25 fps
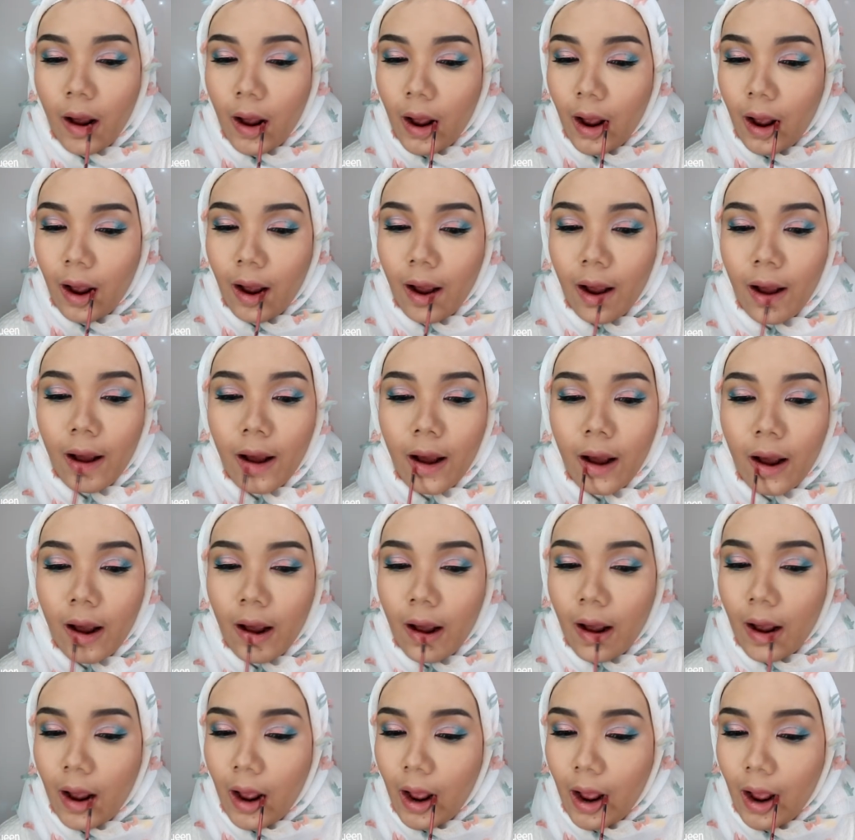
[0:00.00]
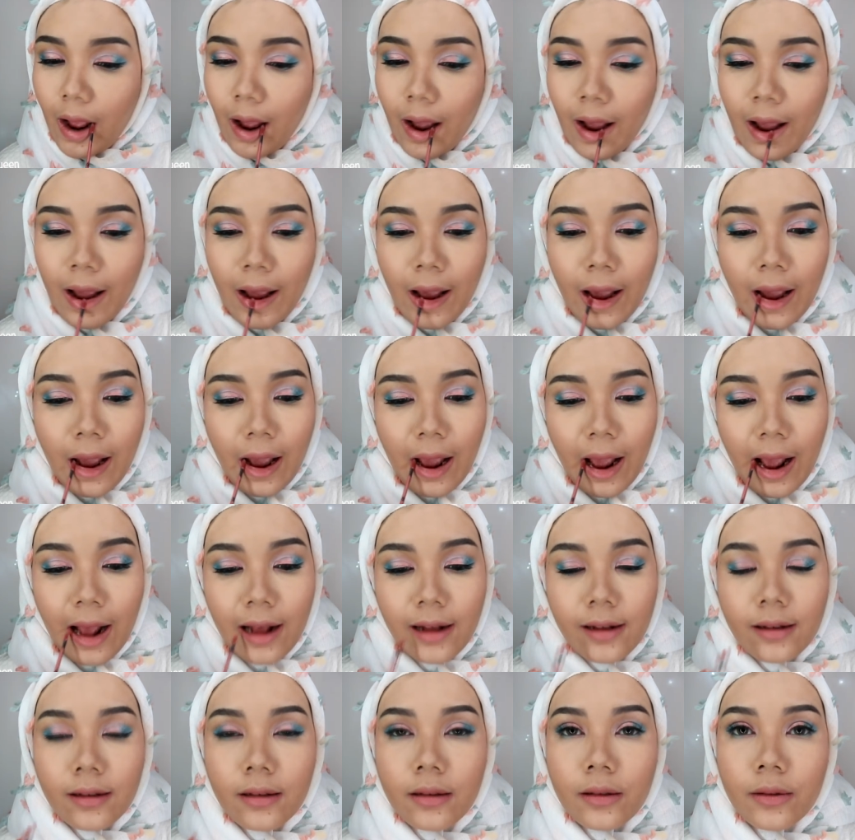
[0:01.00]
Teman-teman yang belum nonton harus nonton.
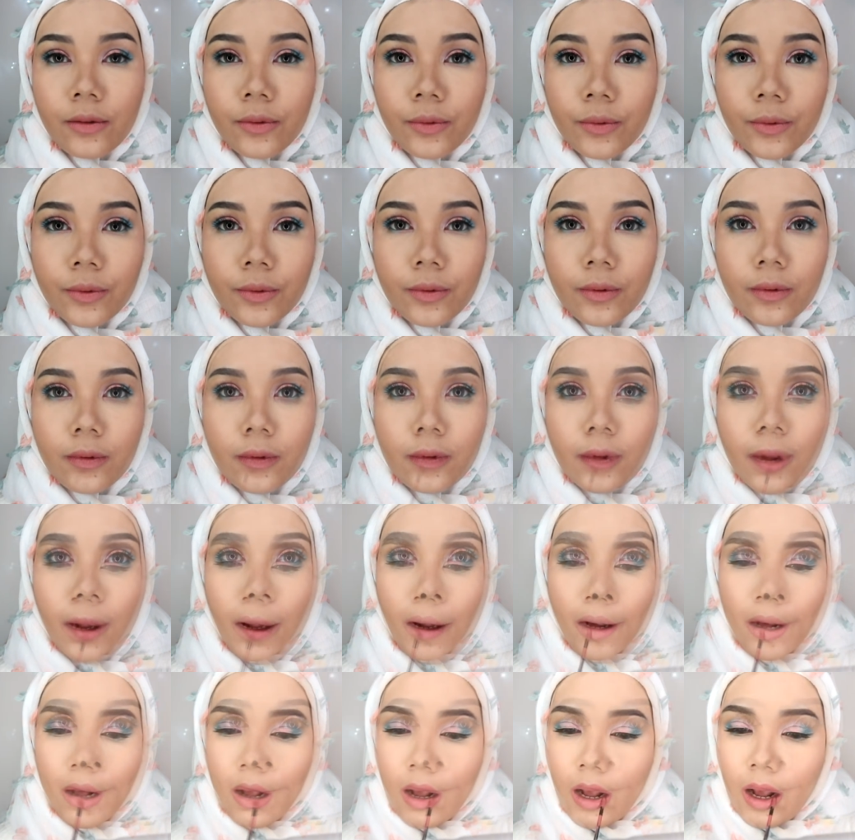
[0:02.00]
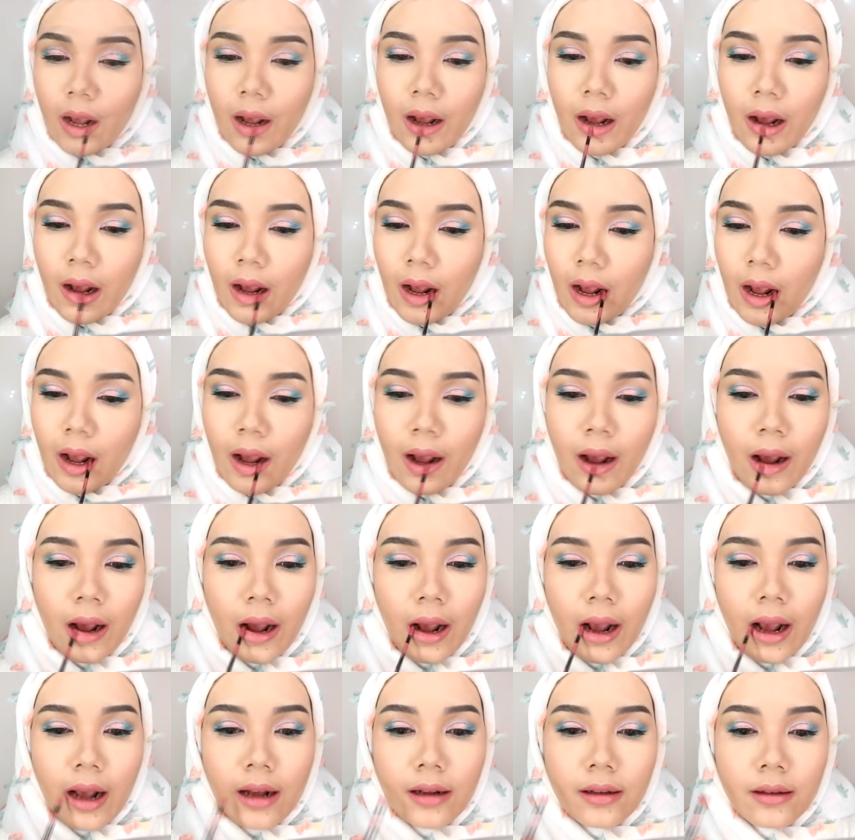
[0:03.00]
Paduan dari kedua
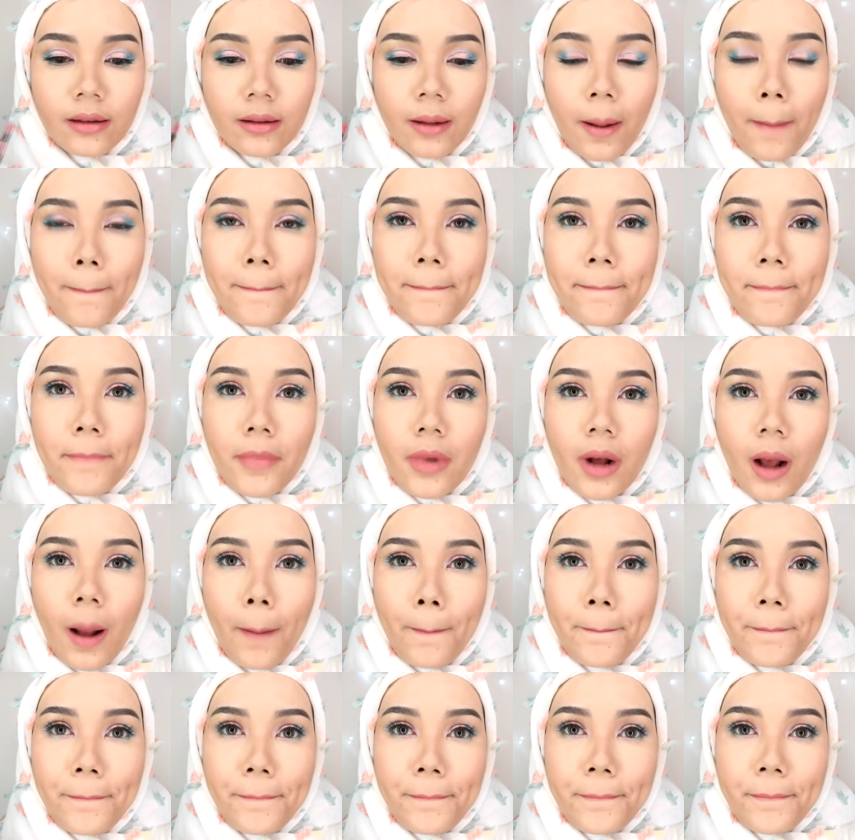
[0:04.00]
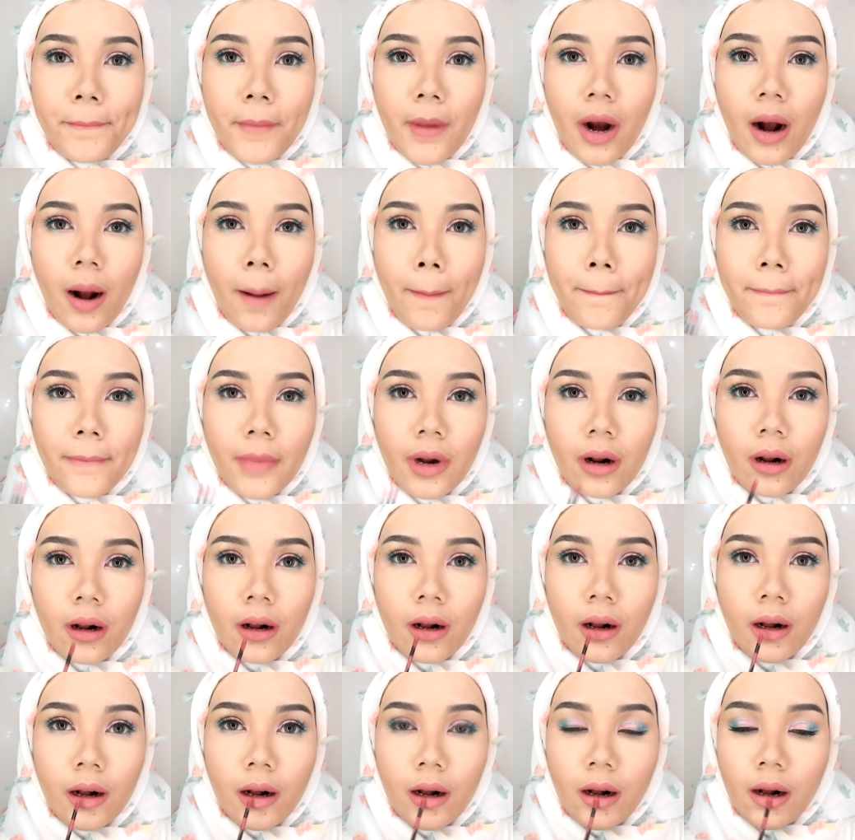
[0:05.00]
warna ini tuh favorit aku banget. Aku suka
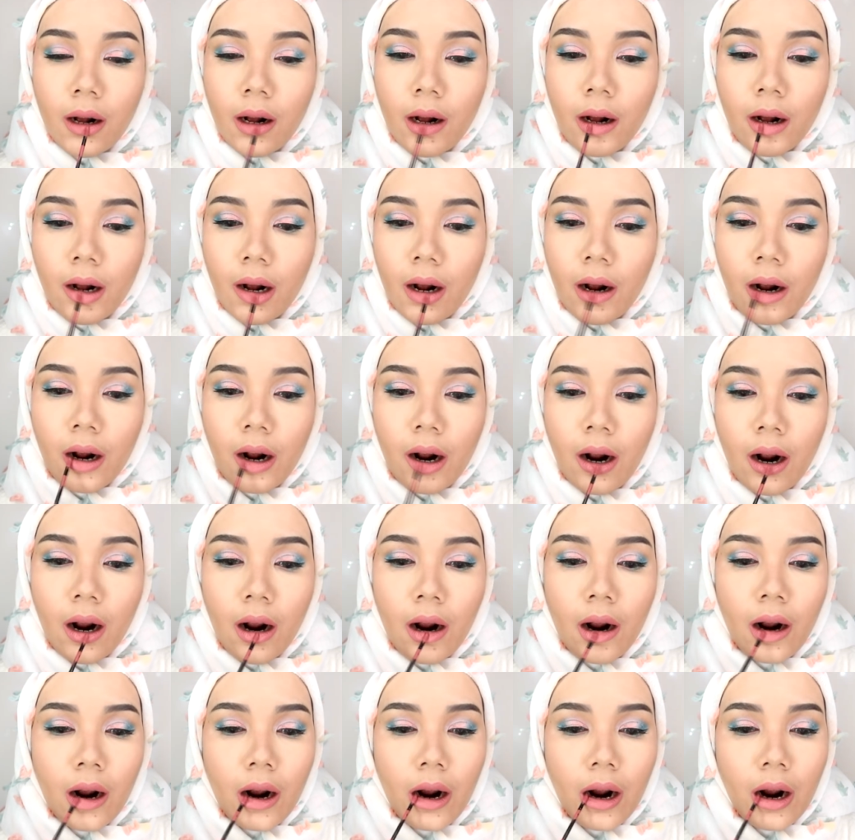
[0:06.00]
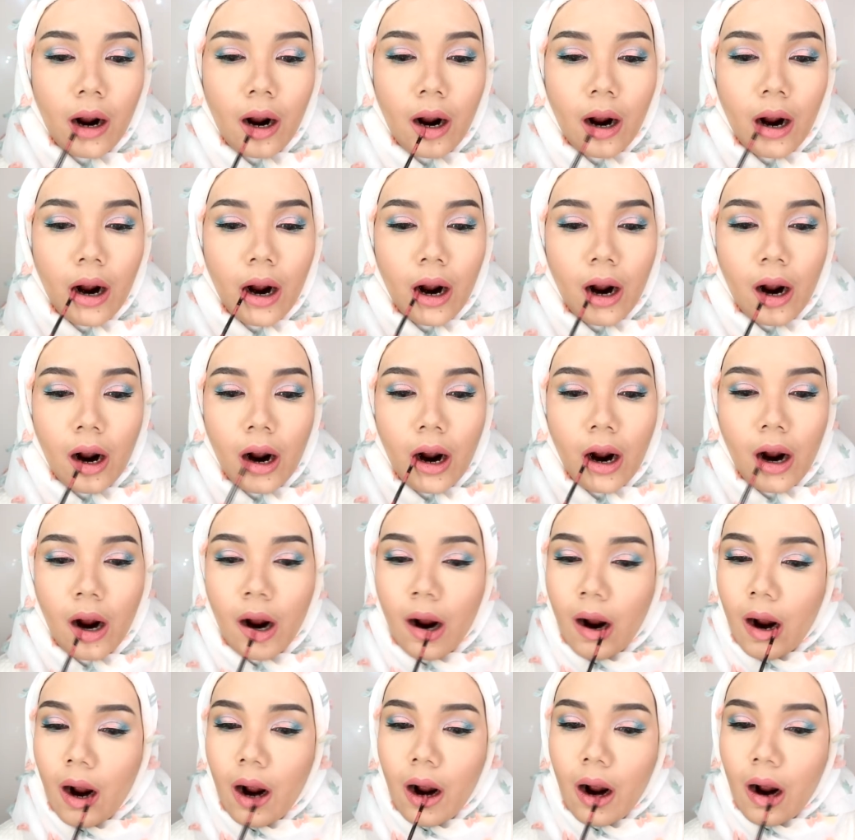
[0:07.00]
dan ini hasilnya. Abis itu aku
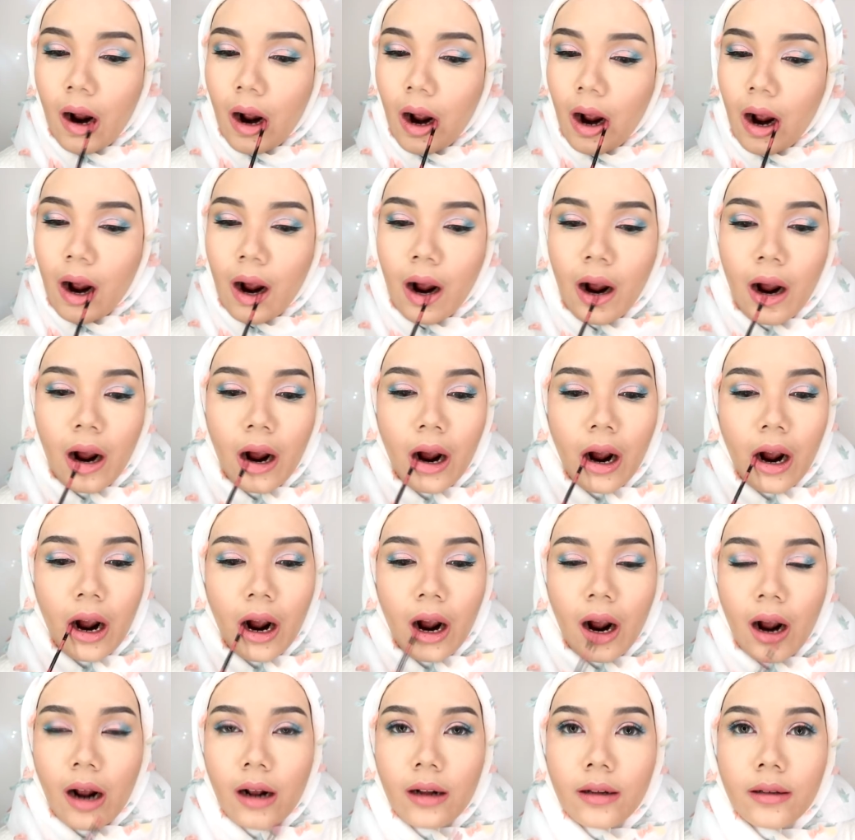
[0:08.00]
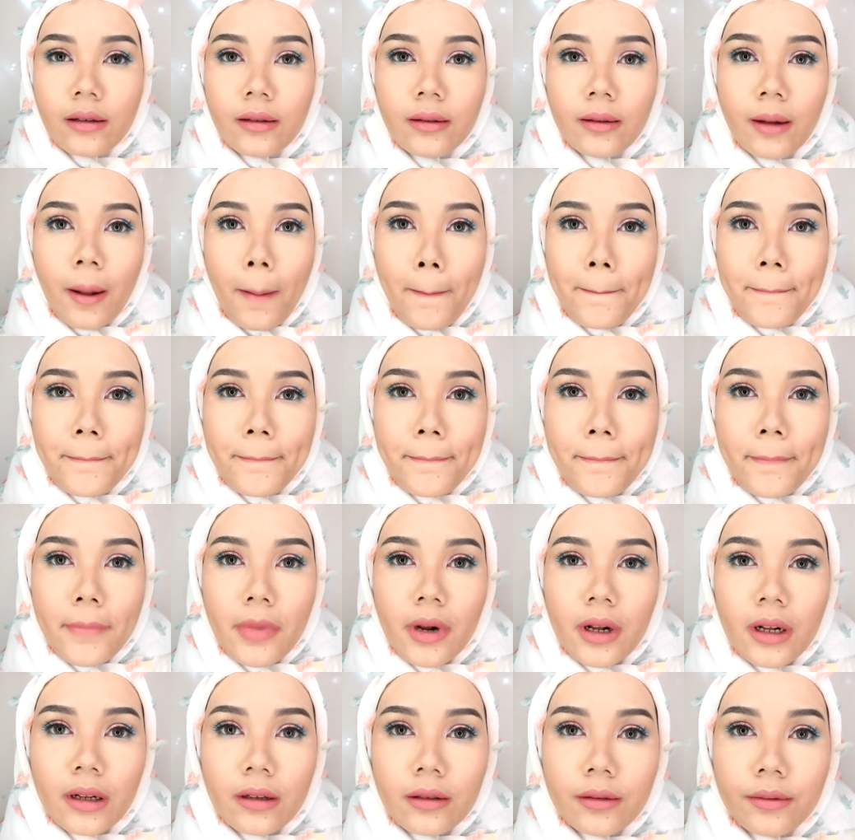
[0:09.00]
bakalan ngeset seluruh makeupnya
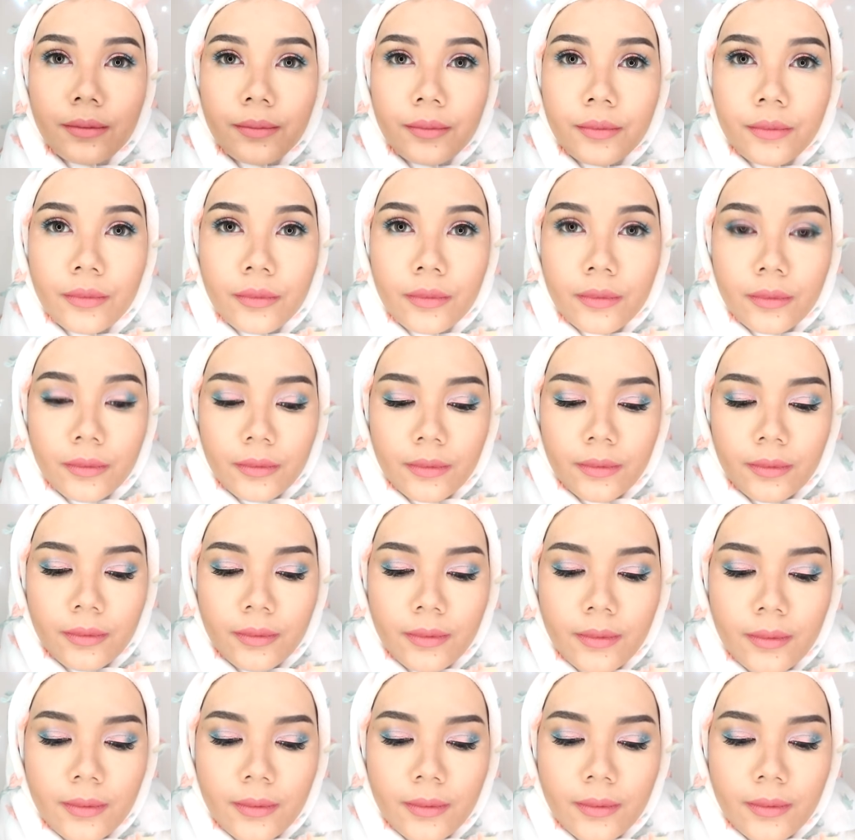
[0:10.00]
menggunakan face mist tadi.